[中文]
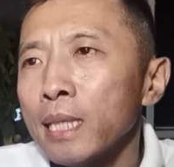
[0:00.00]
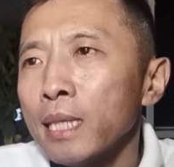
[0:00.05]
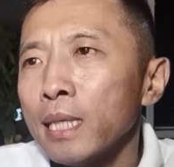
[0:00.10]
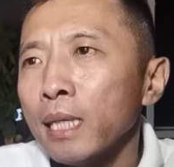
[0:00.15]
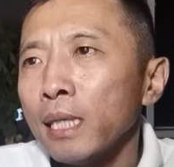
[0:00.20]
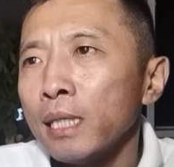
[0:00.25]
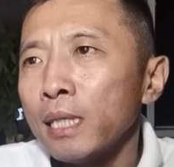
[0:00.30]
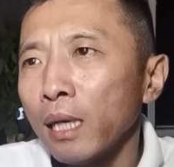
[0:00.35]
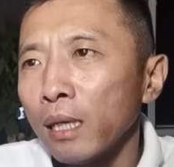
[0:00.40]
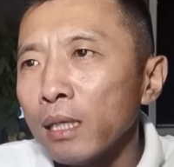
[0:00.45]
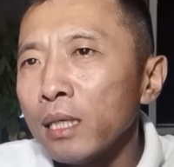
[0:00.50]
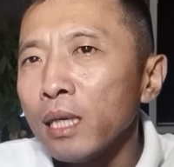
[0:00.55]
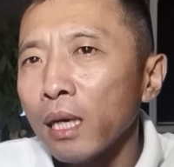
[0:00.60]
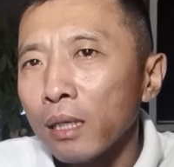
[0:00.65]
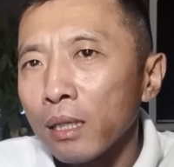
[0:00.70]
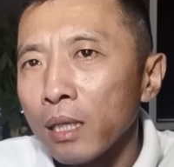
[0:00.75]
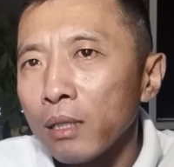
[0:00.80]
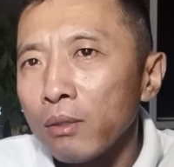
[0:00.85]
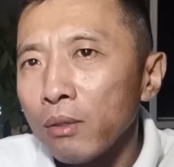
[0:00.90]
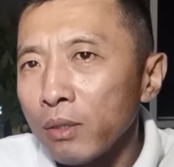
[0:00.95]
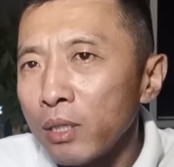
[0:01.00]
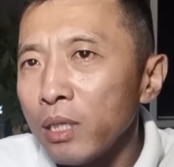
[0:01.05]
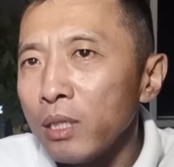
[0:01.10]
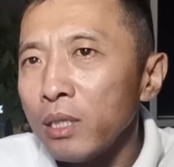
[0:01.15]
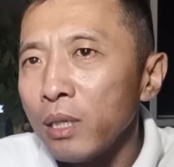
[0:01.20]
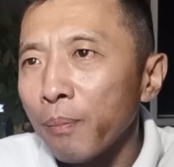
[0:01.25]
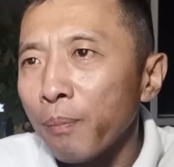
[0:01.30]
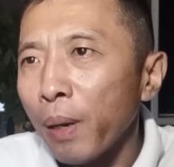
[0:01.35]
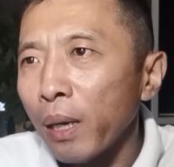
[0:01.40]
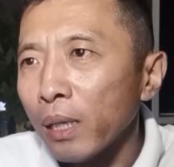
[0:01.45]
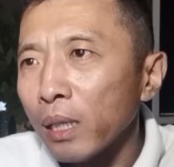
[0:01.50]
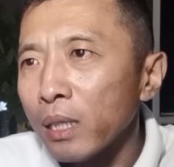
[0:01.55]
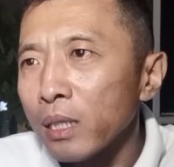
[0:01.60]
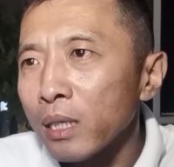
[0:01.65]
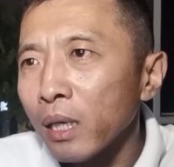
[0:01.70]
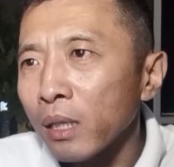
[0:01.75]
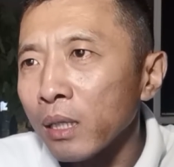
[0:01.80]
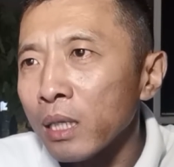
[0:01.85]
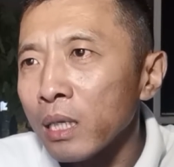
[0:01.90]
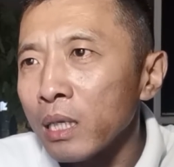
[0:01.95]
想想他就进去办了一
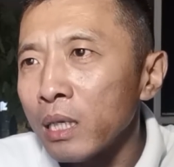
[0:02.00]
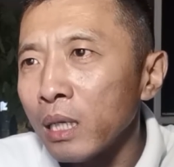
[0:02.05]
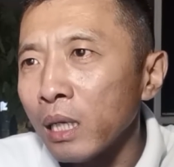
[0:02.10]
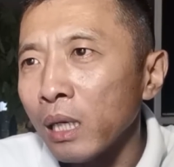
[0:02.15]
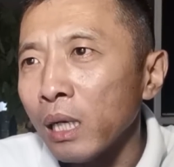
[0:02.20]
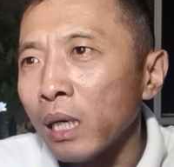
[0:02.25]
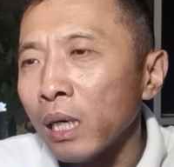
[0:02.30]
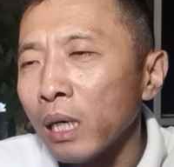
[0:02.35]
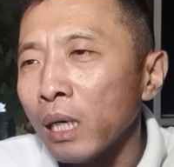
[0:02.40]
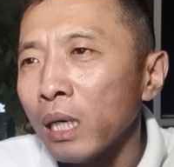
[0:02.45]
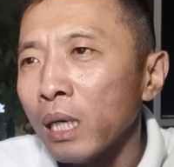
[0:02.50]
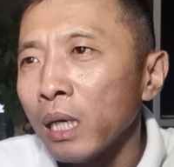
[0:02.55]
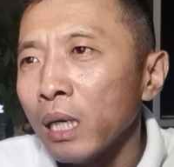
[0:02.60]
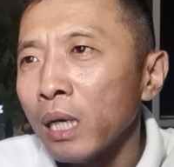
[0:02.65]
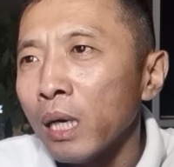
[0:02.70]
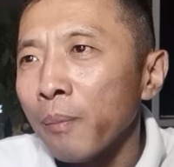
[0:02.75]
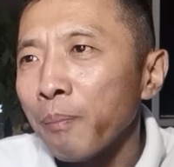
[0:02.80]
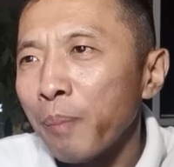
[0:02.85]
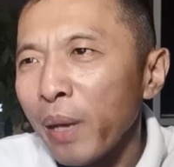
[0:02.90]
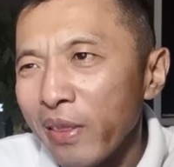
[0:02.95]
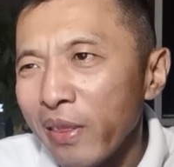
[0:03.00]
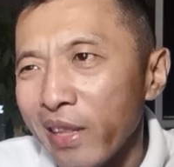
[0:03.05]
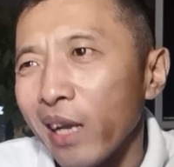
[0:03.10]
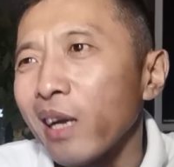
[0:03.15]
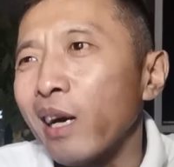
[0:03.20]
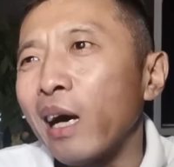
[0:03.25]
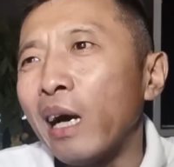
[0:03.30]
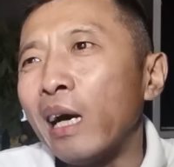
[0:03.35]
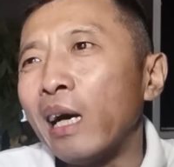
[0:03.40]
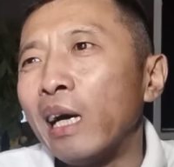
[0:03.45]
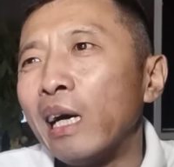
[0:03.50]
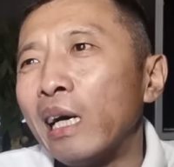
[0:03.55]
张那个半年卡，